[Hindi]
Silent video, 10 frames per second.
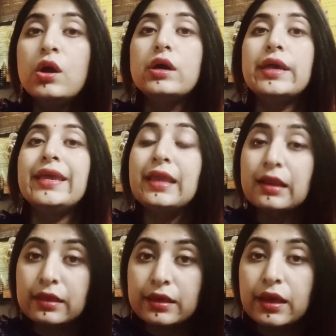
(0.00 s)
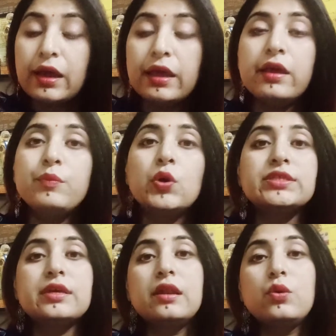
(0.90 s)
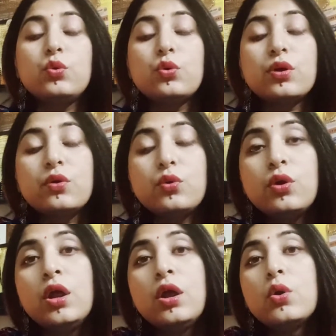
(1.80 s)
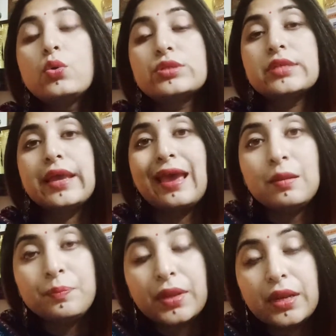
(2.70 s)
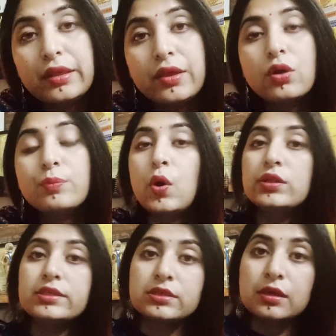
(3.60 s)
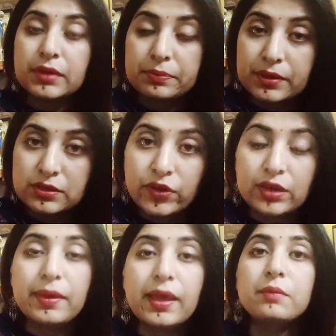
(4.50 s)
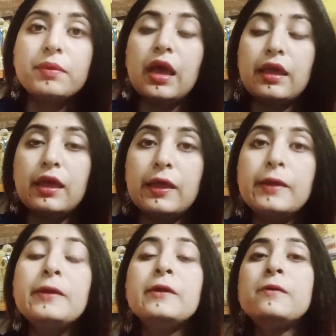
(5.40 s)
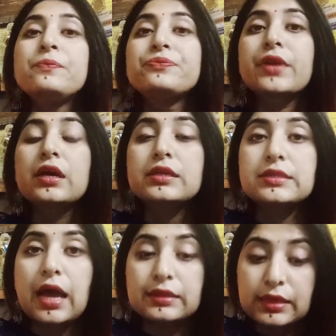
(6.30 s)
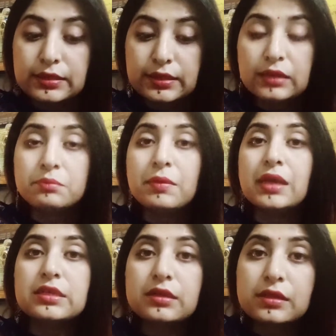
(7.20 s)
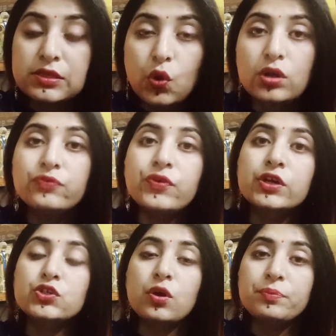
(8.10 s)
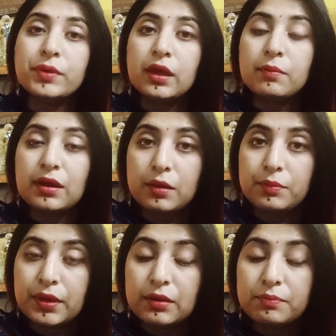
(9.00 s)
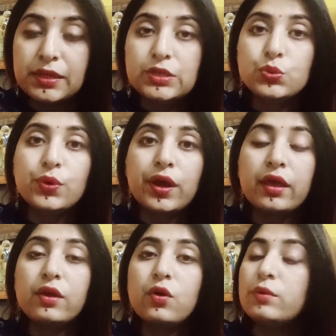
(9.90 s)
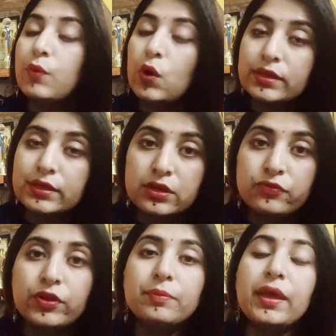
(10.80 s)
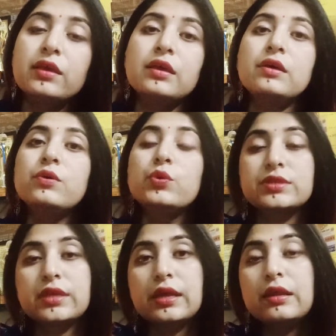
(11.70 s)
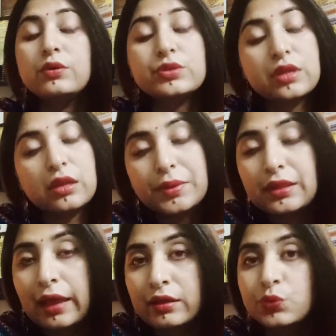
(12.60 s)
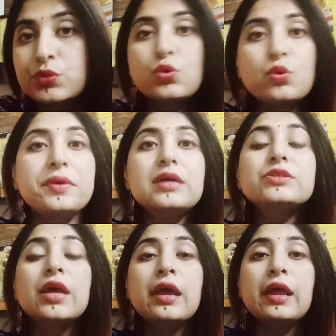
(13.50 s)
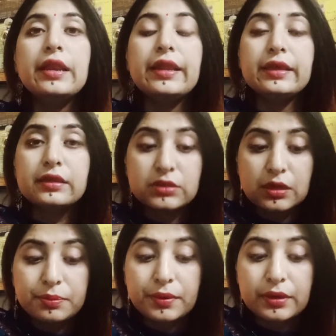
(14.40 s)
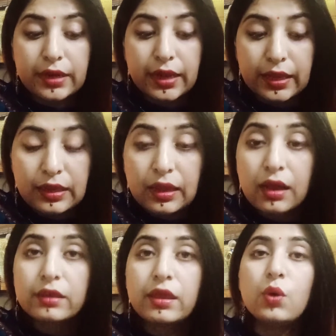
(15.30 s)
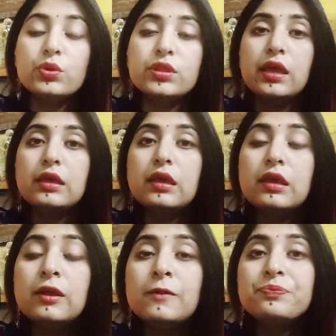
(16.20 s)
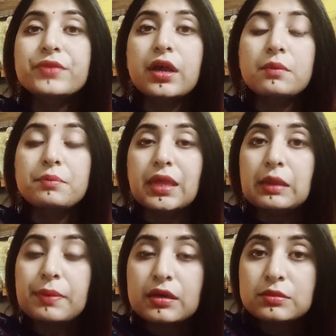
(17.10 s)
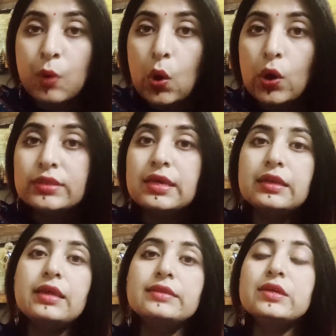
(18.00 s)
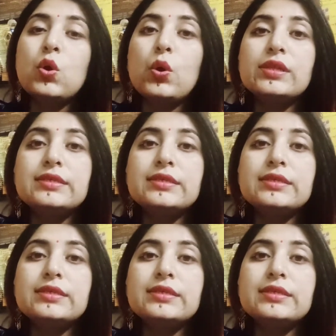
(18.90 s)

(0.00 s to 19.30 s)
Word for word: हील किया है बहुत सारे लोगों को उससे हेल्प मिली है और बहुत अच्छा मेरे पास फीडबैक भी आया है साथ ही साथ मैजिकल सॉल्ट वर्कशॉप भी हमारा अभी कंप्लीट हुआ है और बहुत अच्छा फीडबैक है उसके लिए उसके लिए भी थैंक यू सो मच लेकिन जब रेकी का क्या होता है कि आ, मेरे पास बहुत सारे ऐसे कॉल्स